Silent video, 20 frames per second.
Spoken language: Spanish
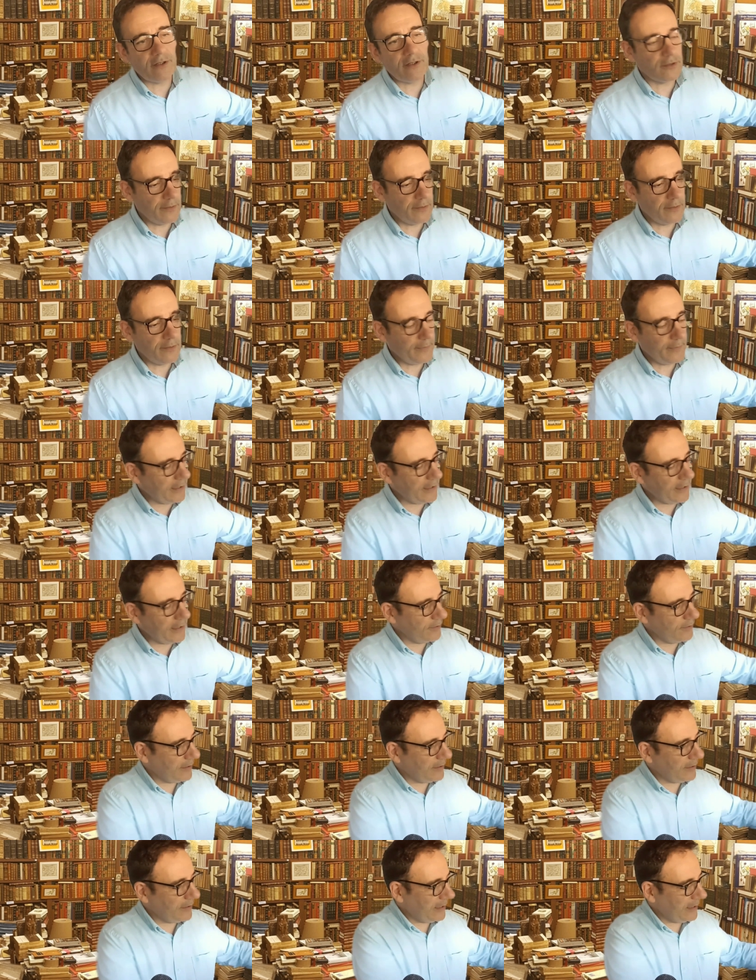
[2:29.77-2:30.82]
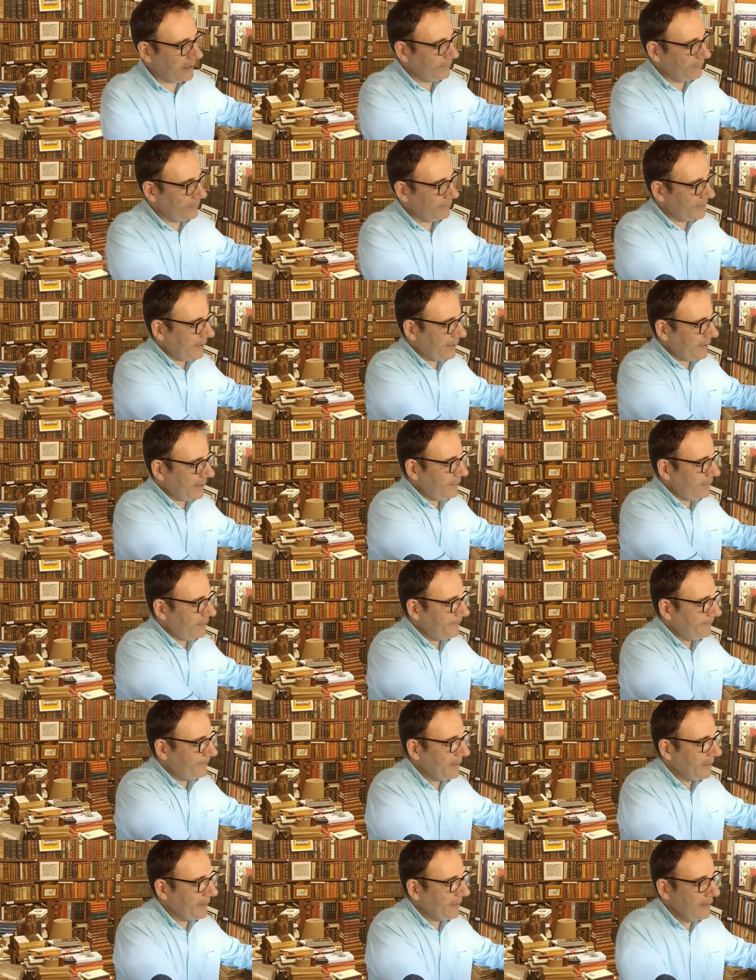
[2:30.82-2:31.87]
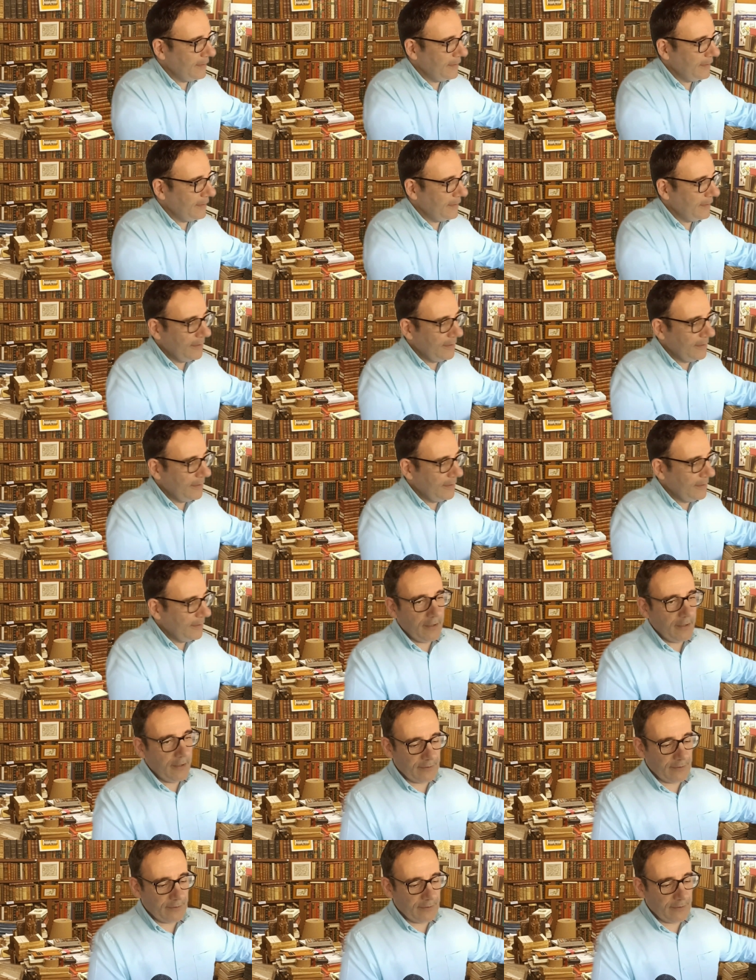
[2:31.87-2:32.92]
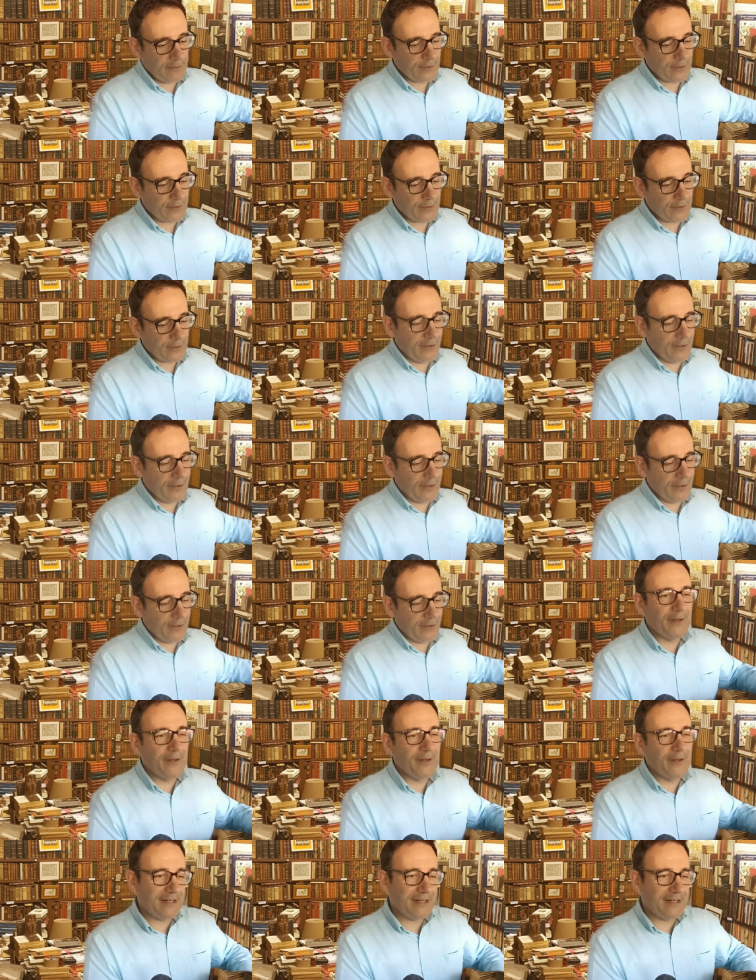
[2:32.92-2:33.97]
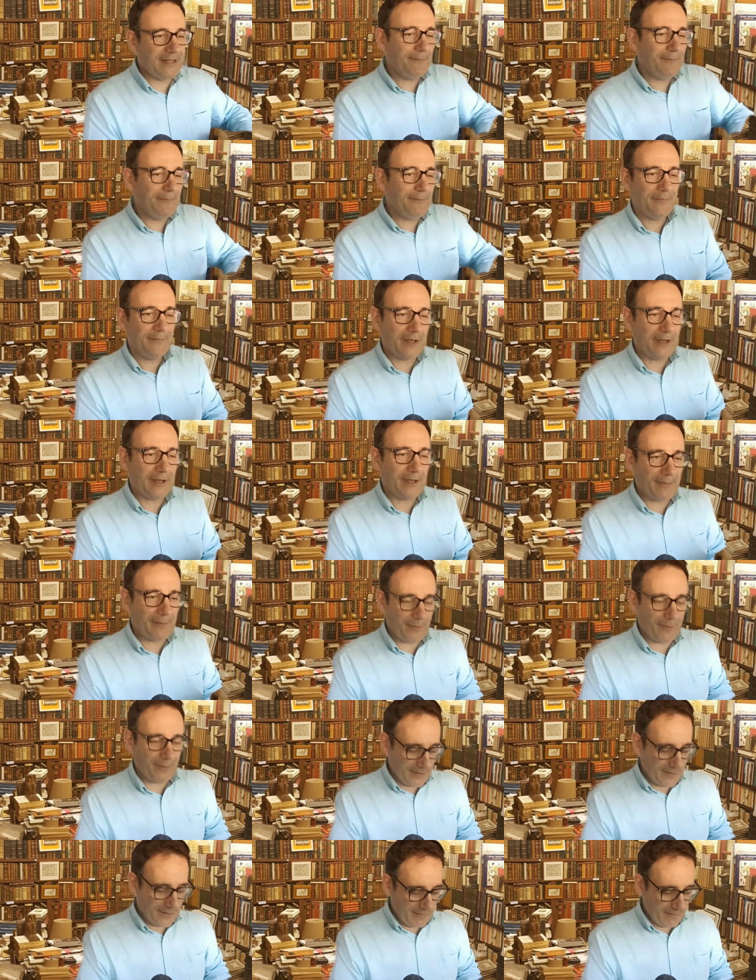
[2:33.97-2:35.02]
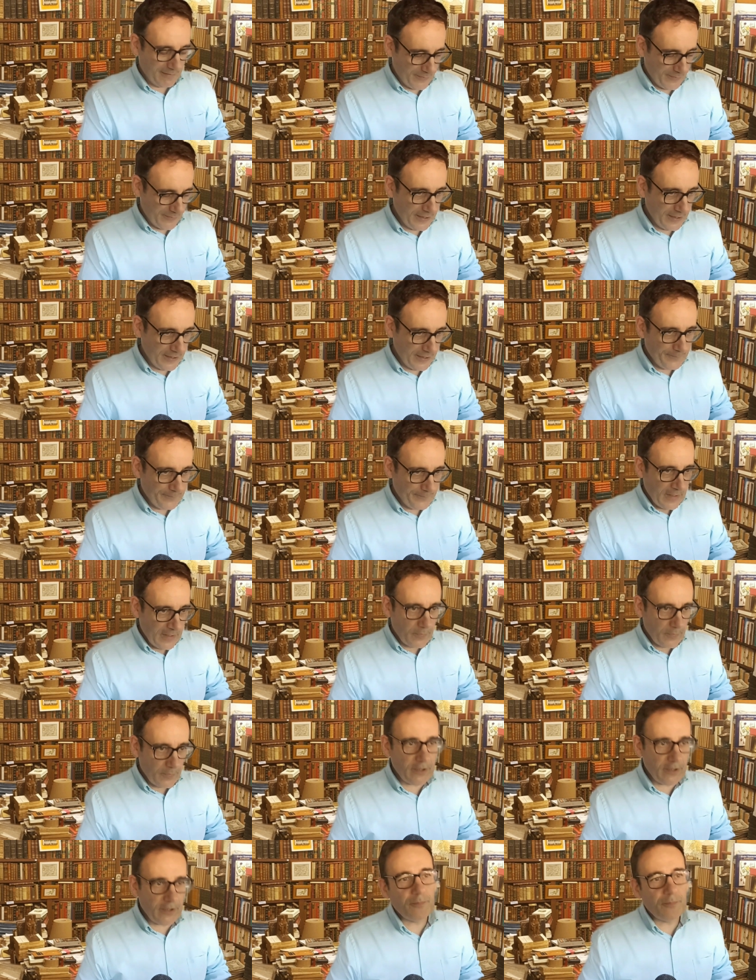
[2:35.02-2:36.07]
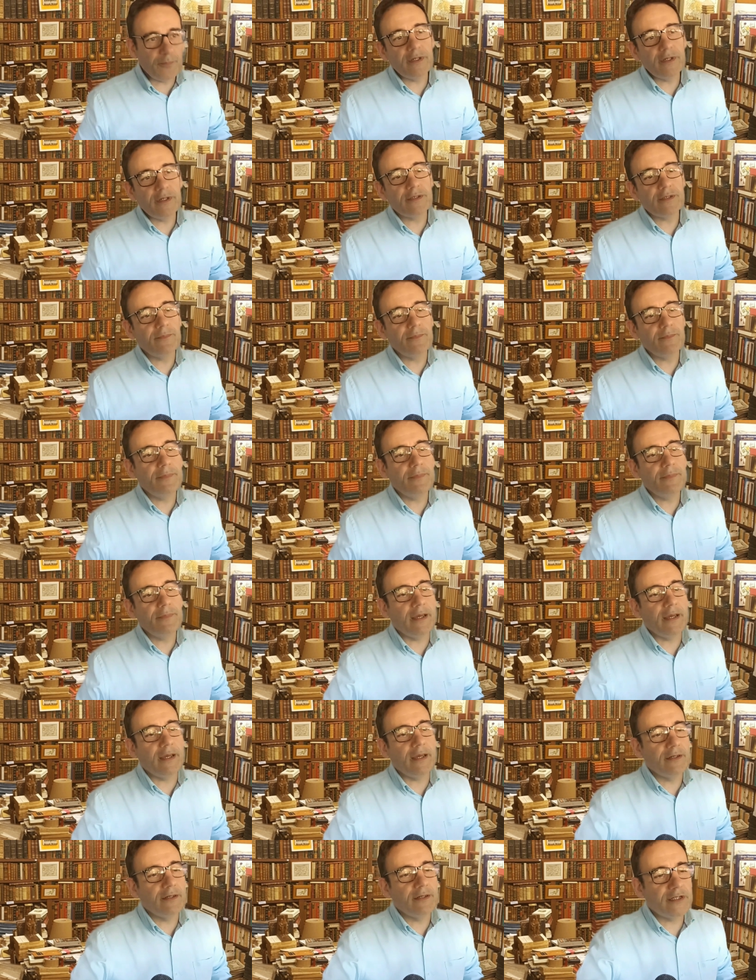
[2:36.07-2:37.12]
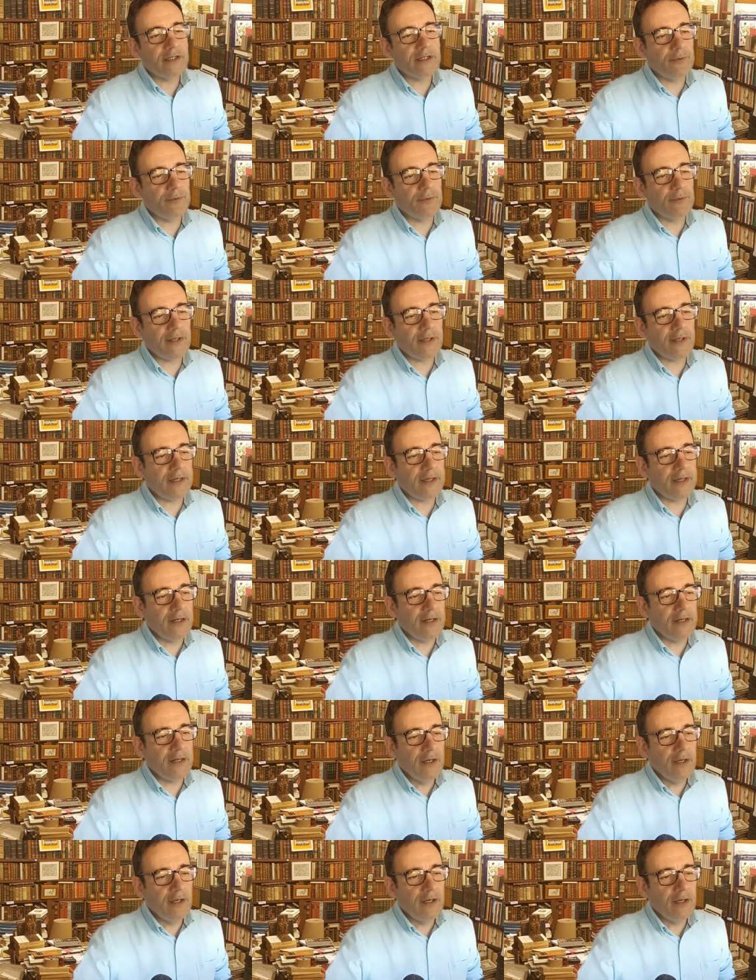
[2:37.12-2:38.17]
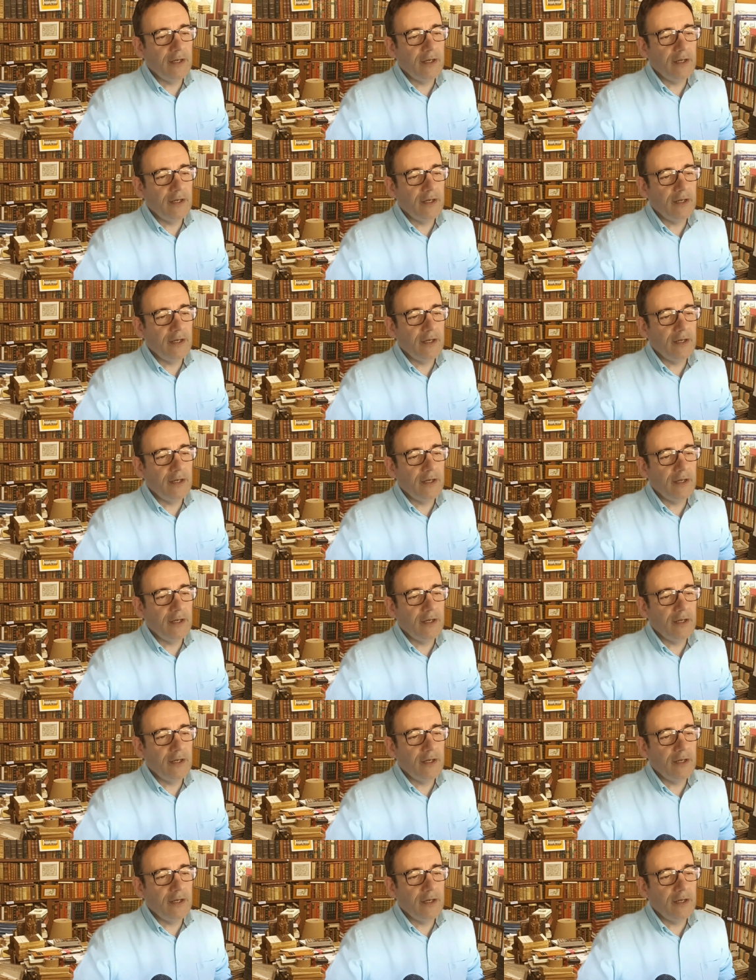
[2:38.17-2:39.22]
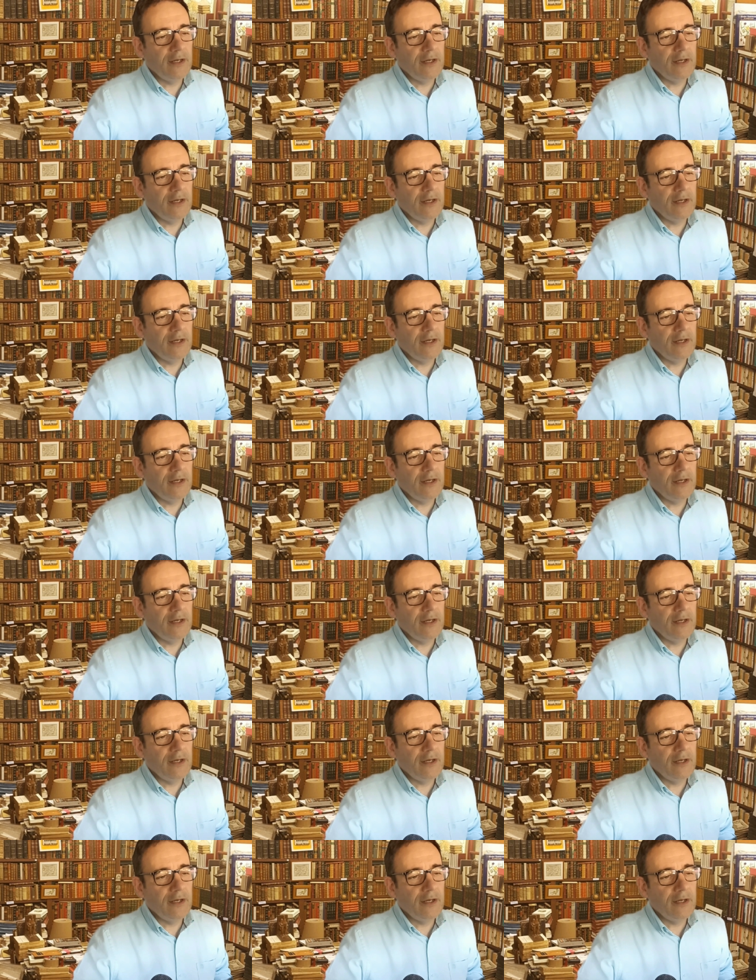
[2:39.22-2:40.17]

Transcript: Espera que lo tengo aquí apuntado. Eh, sobre todo el número de WhatsApp, nunca me acuerdo de memoria. Bueno, pues bien, se puede hacer por medio del mail